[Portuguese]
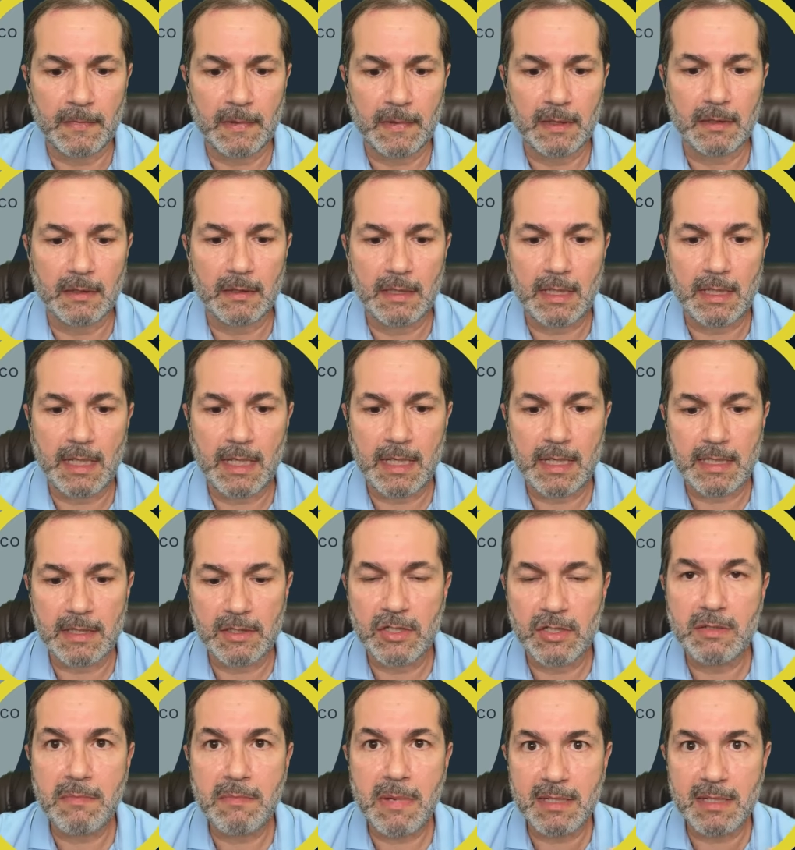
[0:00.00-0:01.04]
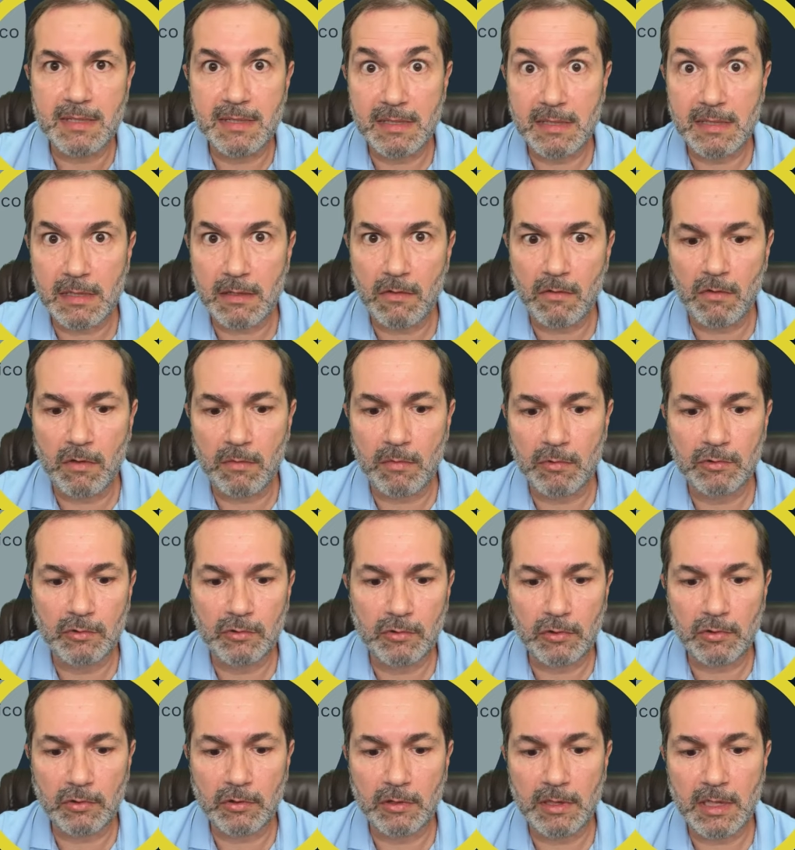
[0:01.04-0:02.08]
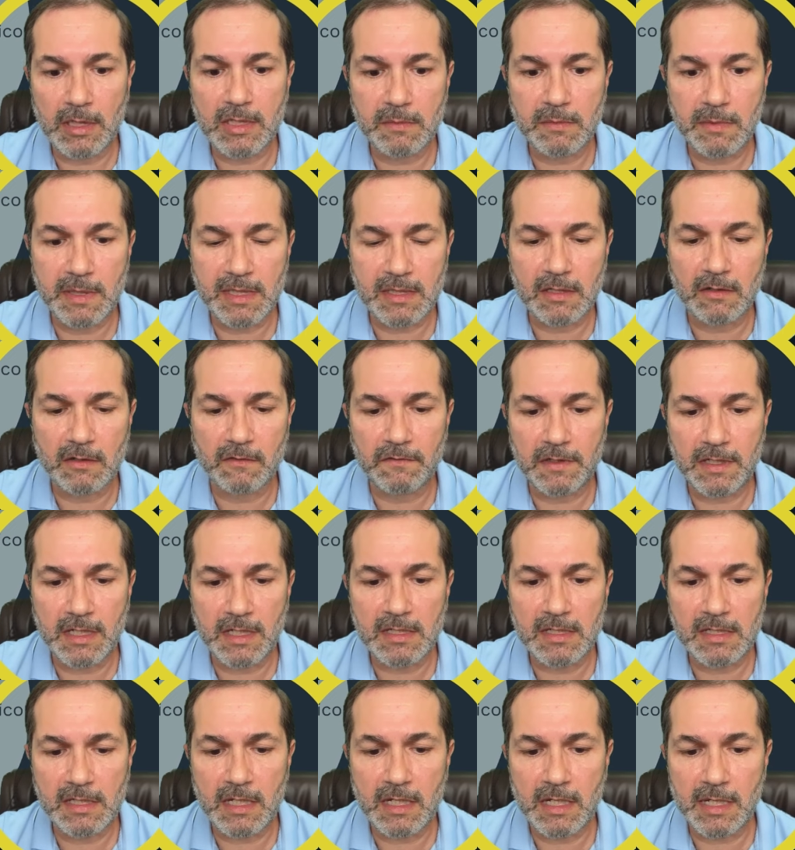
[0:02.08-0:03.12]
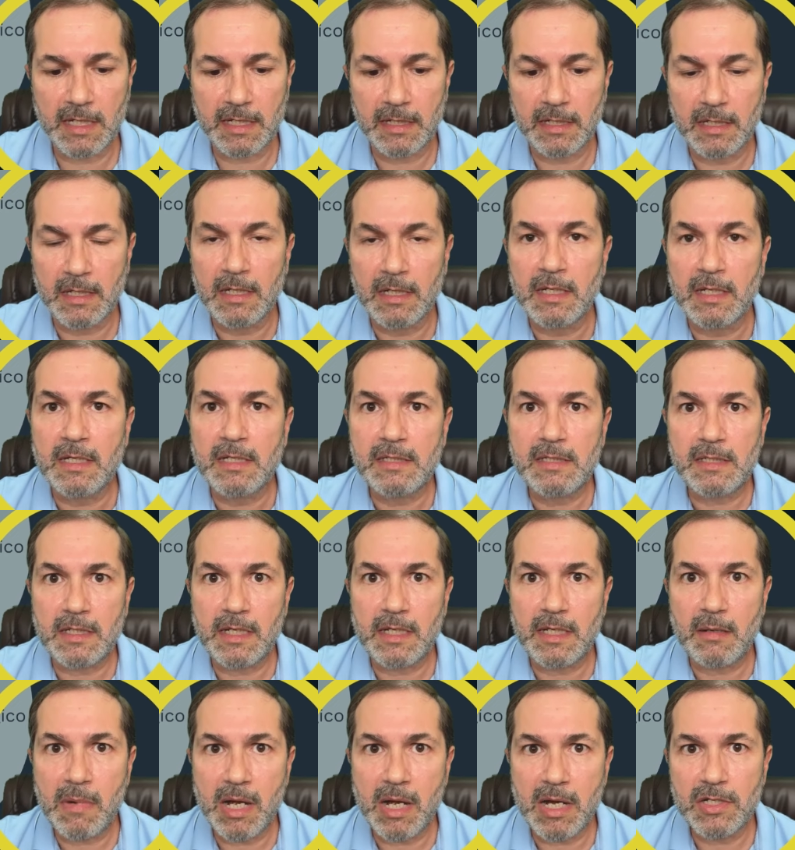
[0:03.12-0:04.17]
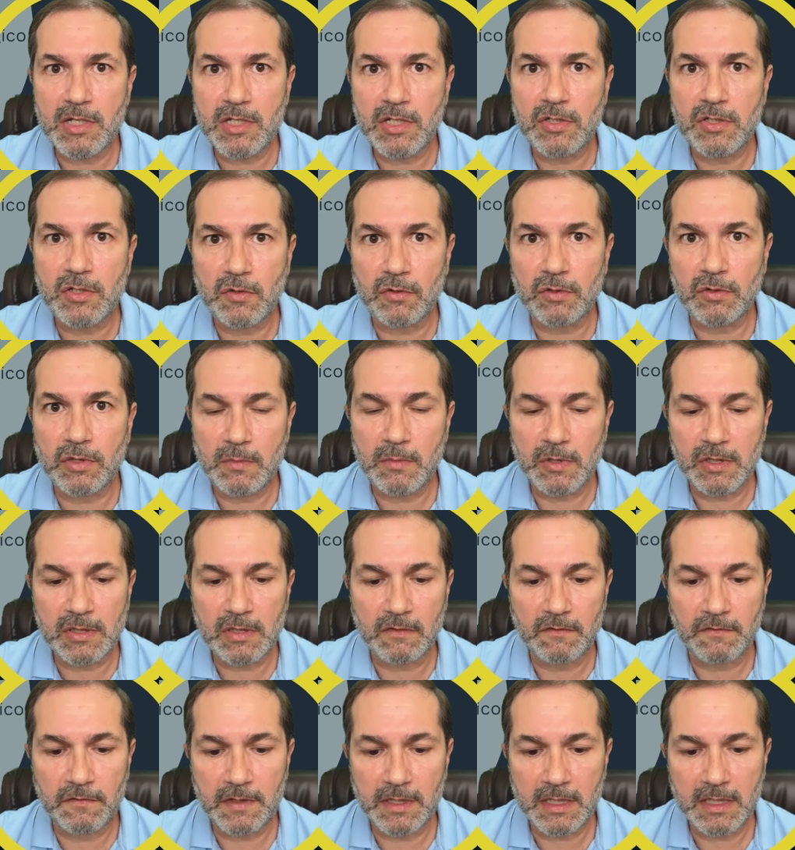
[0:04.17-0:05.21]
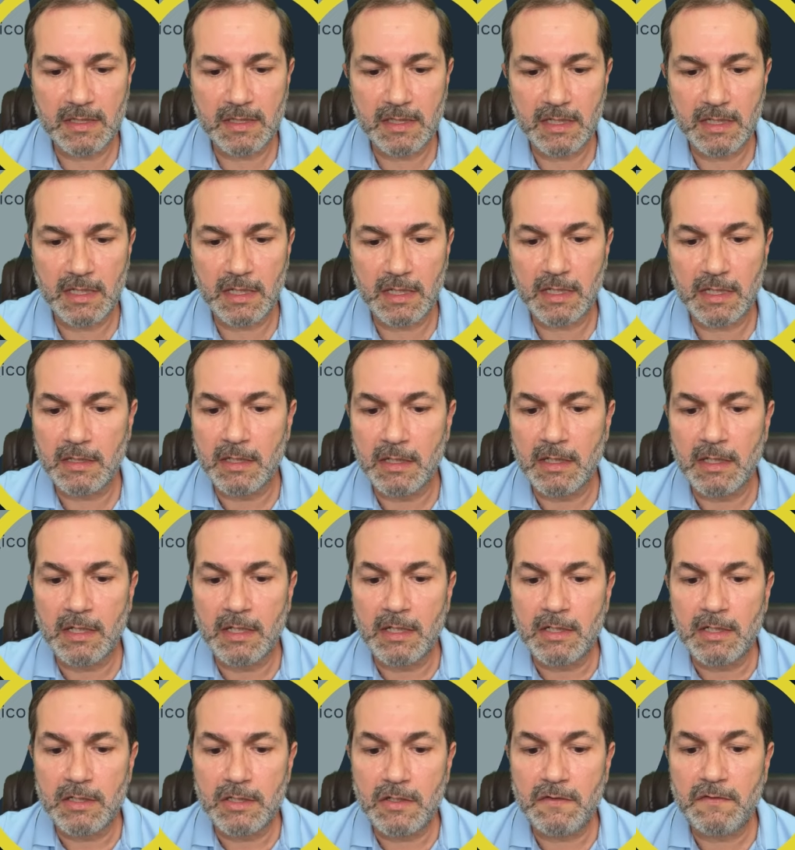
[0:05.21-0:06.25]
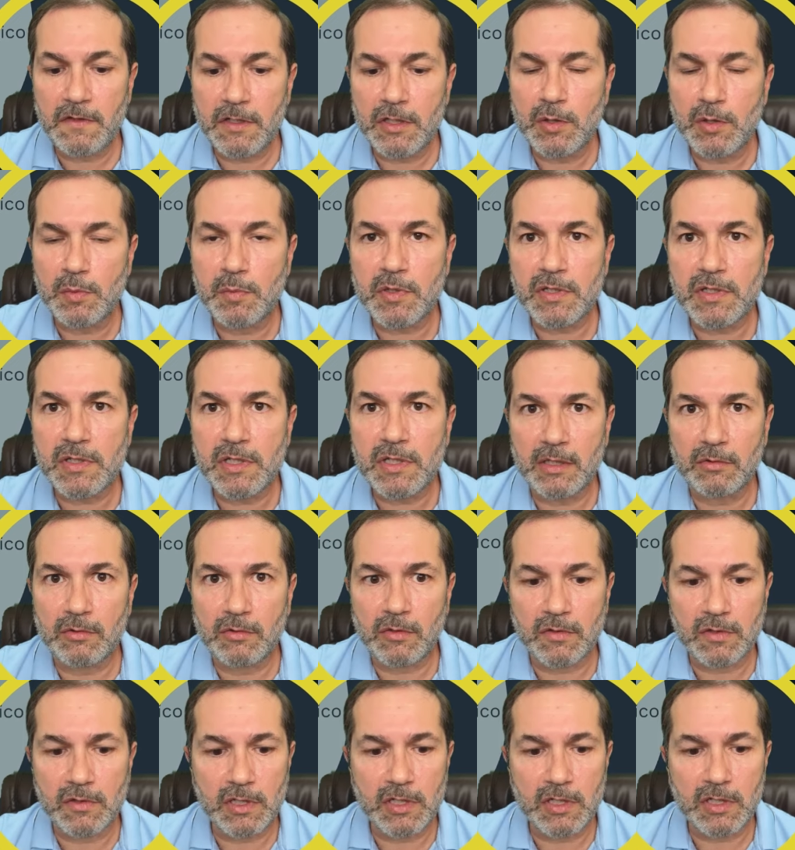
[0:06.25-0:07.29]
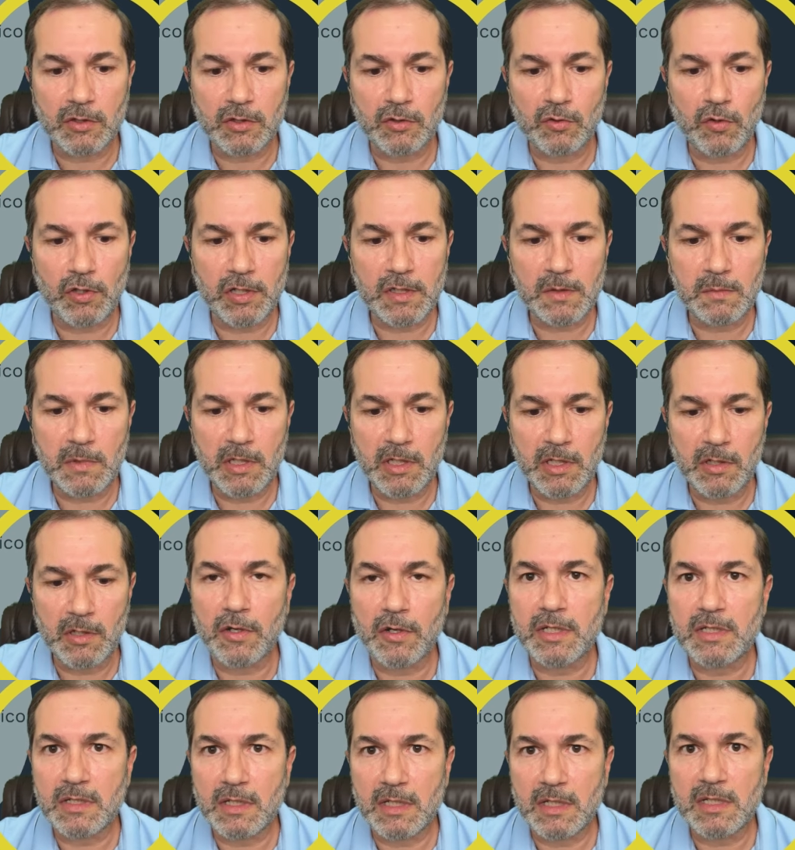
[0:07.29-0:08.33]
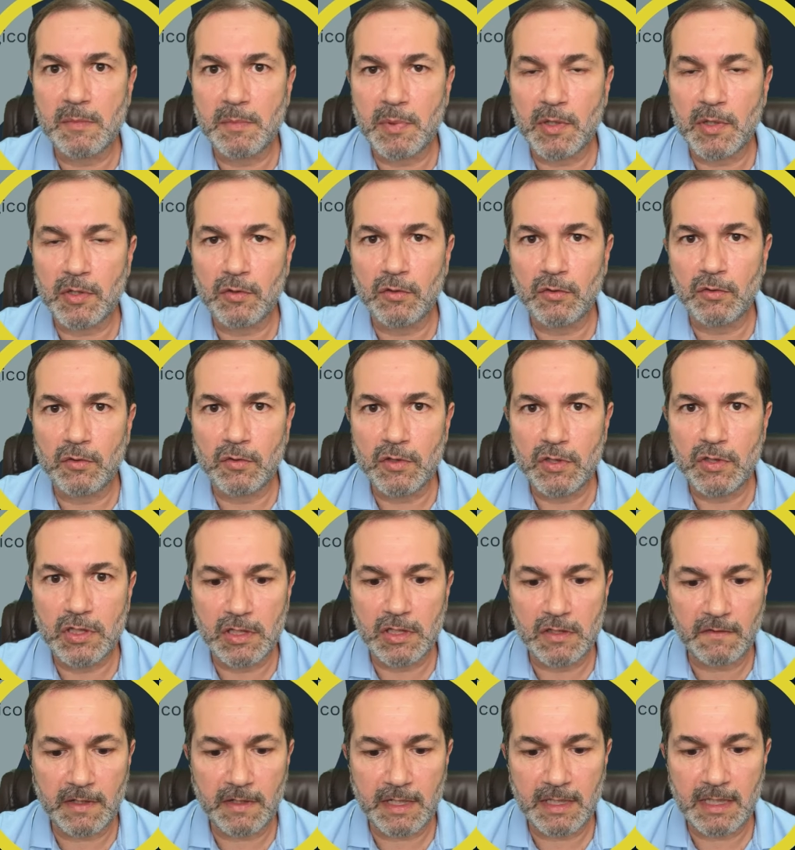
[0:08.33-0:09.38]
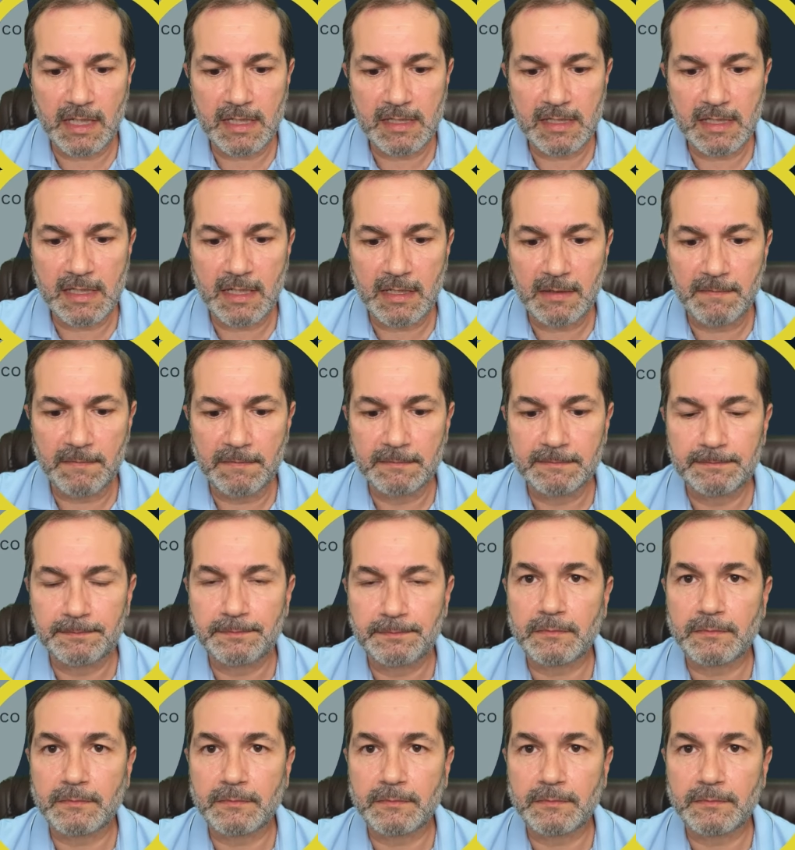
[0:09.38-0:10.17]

na dimensão como um todo, na dimensão financeira, seria a margem de contribuição financeira de 20%, ou seja, 2 milhões que esse produto X vai trazer